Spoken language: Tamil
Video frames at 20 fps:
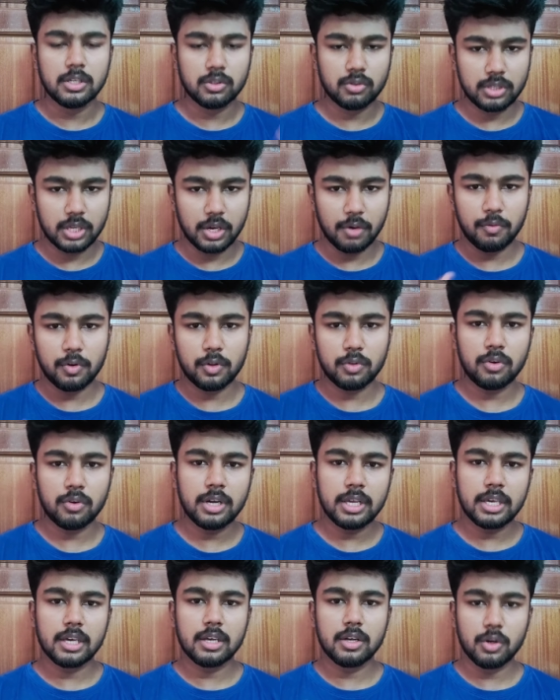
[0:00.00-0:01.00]
ஸோ எவ்வளோ தூரம்
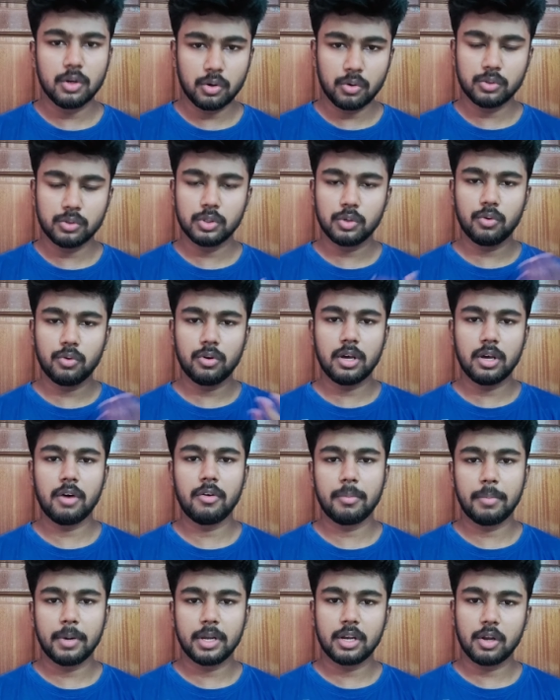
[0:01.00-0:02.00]
நீங்கள் இன்னும் கொஞ்சம் கூட
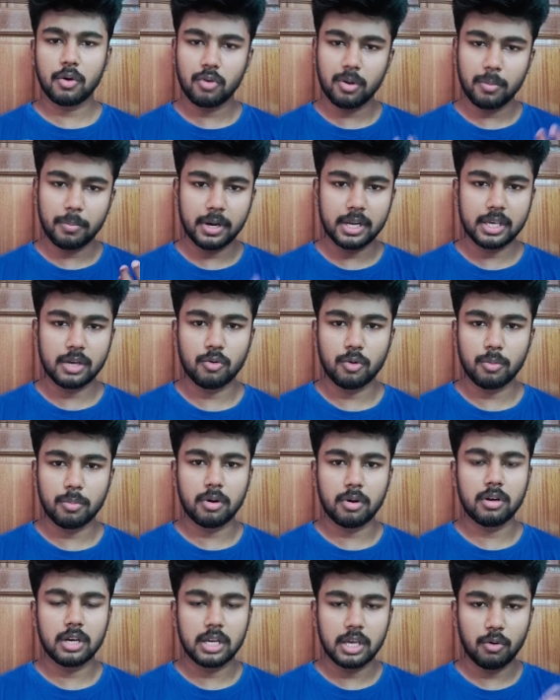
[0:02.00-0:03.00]
ஹவர் படிக்கலாம் கூட படிங்க ஒன்றும்
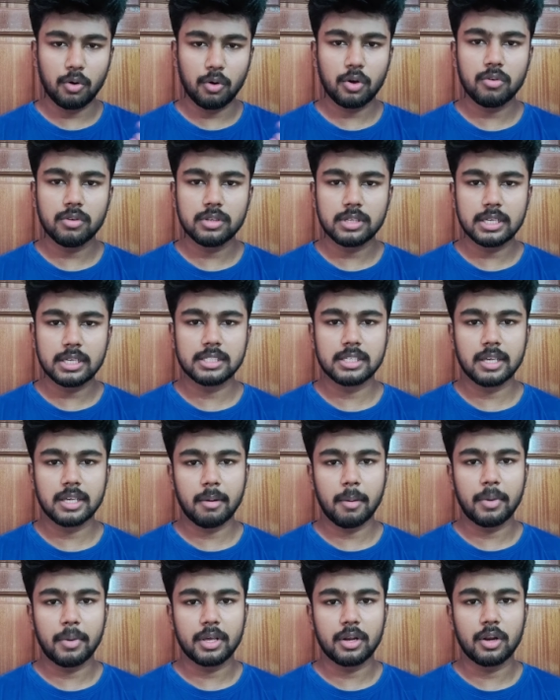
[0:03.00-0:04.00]
ப்ராப்ளம் இல்லை எவ்வளோ கூட நீங்கள்
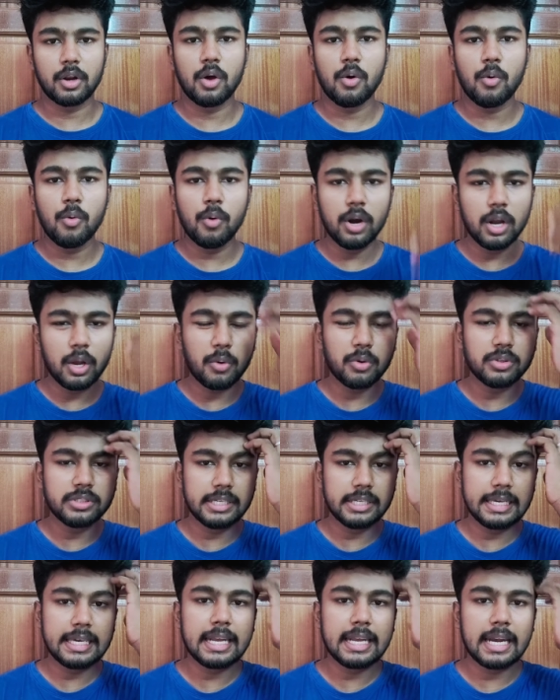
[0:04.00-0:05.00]
சீக்கிரம் படிக்கிறீங்க உங்களுக்கு கொஞ்சம்
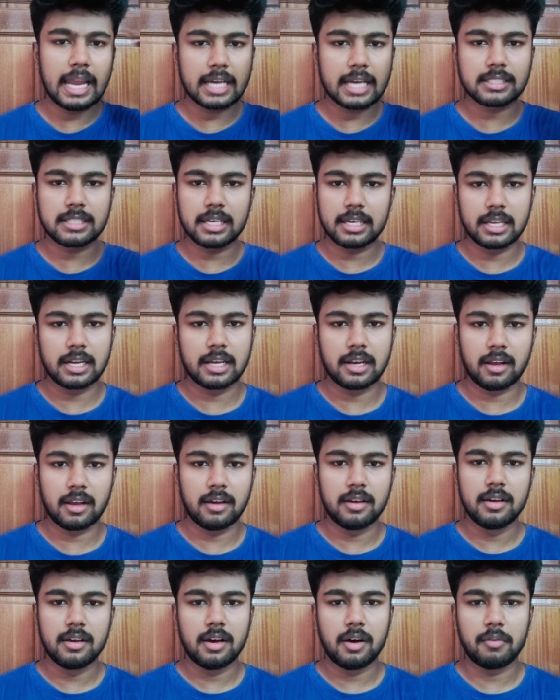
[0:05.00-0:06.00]
நீங்கள் ரிலாக்ஸாக இருக்கலாம்
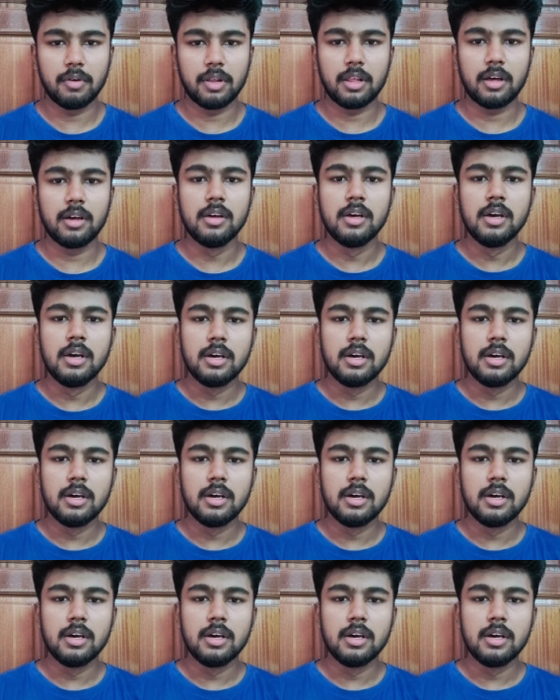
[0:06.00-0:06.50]
அவ்வளோதான்